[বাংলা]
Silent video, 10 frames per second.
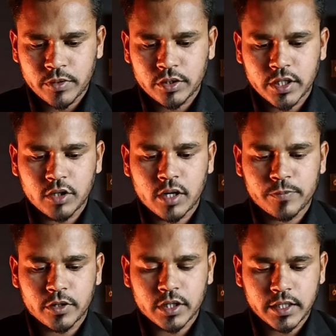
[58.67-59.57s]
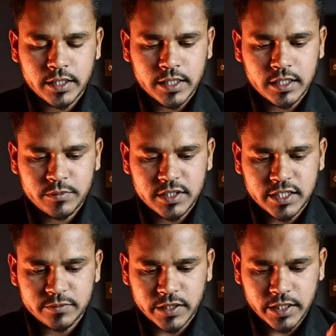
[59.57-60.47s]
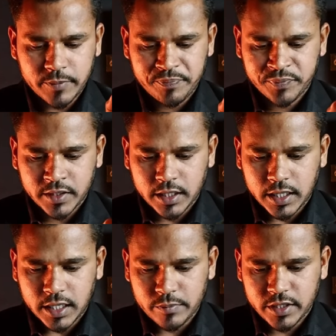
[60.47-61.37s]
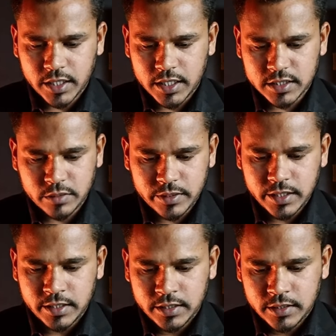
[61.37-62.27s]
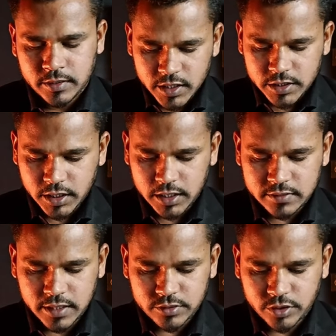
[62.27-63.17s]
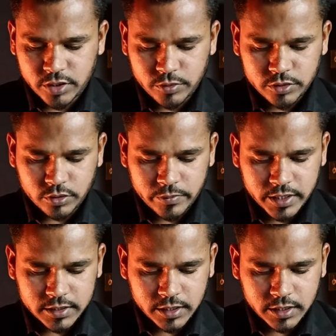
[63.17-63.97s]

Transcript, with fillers: ওপেন করে নেওয়ার পর এখানে আমি সার্চ বারে আলামিন আকাশ নামে চ্যানেলটি সার্চ করে নিব তো আমি এখান